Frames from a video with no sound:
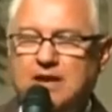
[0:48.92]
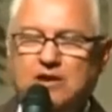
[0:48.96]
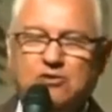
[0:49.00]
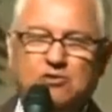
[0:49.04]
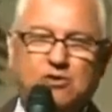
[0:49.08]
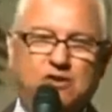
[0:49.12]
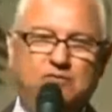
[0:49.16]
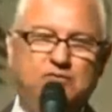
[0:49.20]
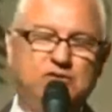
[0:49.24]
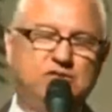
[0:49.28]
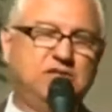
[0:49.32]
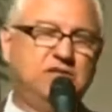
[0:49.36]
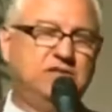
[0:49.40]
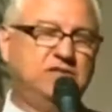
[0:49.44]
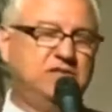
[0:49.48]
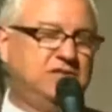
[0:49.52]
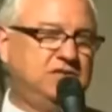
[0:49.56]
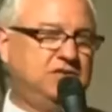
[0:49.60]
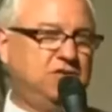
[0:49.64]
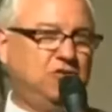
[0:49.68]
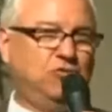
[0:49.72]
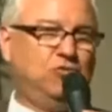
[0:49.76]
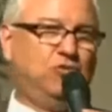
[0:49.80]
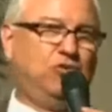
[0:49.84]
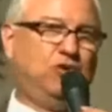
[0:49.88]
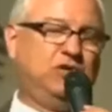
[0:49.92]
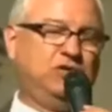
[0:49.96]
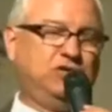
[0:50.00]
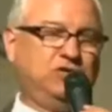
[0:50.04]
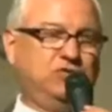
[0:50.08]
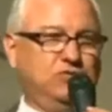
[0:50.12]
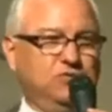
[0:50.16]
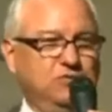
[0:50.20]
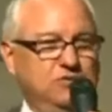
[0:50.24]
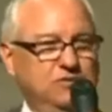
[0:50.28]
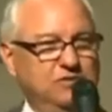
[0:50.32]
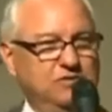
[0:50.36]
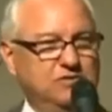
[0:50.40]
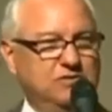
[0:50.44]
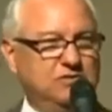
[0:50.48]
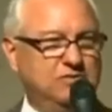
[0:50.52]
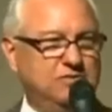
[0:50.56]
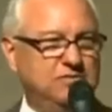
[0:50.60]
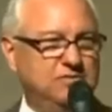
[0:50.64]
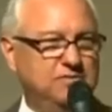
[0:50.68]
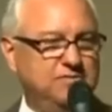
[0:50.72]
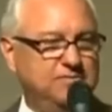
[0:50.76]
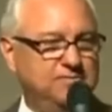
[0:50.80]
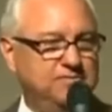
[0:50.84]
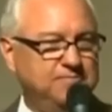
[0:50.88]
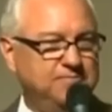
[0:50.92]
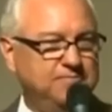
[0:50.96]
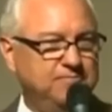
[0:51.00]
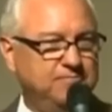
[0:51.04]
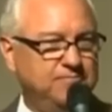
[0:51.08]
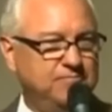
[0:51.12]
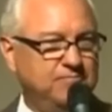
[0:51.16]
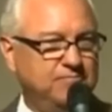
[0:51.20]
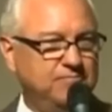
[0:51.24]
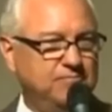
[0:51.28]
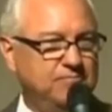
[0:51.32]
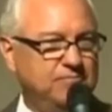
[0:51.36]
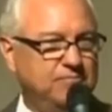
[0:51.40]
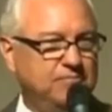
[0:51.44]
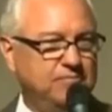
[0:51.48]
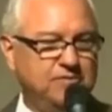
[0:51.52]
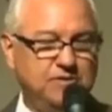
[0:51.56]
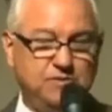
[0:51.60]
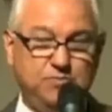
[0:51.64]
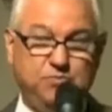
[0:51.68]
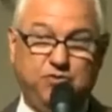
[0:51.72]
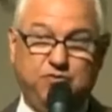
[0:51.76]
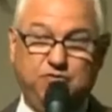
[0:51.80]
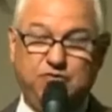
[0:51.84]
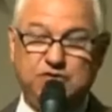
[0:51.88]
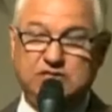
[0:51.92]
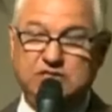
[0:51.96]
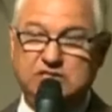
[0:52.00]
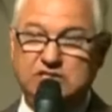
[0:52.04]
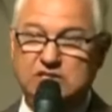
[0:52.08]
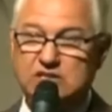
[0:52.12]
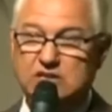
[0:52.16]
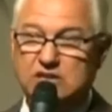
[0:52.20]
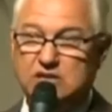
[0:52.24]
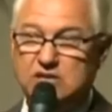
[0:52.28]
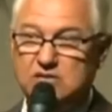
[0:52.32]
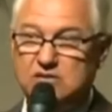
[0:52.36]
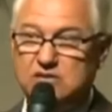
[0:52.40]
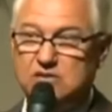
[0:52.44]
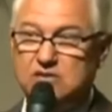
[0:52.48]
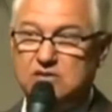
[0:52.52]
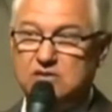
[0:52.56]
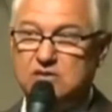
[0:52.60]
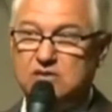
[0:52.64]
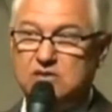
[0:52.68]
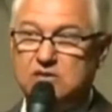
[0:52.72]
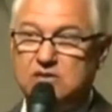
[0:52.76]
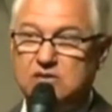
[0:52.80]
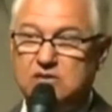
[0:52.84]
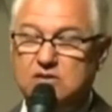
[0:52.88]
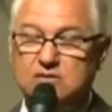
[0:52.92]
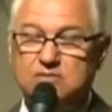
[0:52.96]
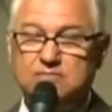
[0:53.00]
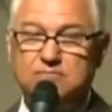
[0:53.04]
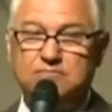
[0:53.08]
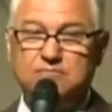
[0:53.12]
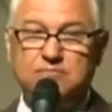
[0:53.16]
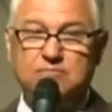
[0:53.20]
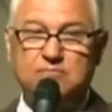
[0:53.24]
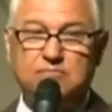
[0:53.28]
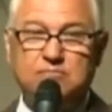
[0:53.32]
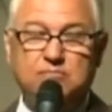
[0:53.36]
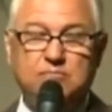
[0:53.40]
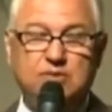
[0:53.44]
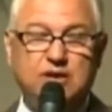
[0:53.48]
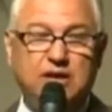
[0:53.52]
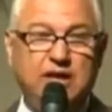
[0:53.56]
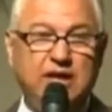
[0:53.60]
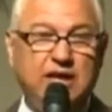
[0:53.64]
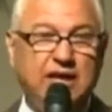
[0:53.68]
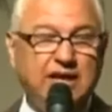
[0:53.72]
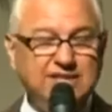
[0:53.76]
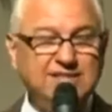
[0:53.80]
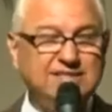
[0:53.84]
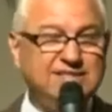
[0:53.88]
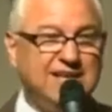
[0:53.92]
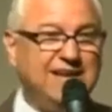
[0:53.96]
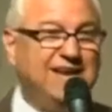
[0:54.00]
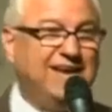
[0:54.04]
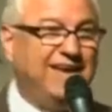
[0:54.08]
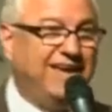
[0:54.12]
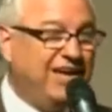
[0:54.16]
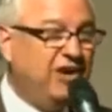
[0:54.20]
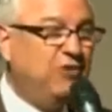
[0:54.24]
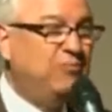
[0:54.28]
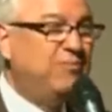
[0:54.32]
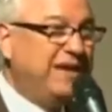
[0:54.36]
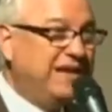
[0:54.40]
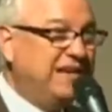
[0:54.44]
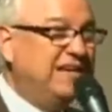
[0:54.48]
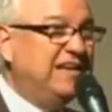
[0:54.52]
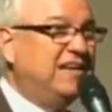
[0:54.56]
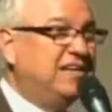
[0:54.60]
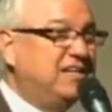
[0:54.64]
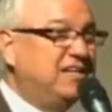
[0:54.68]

E agora você diz: não gosto de profecia? Esta é uma